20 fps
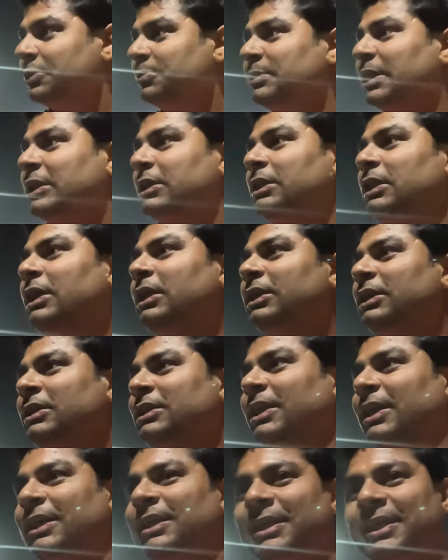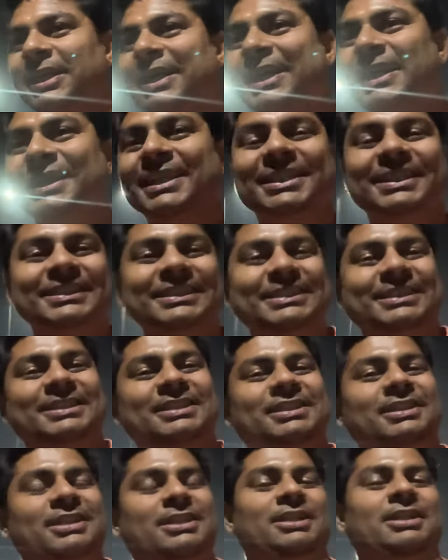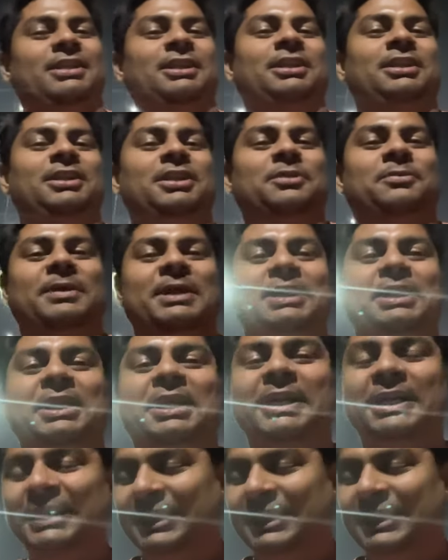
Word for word: चिमटा इतना ध्यान रही तो भाई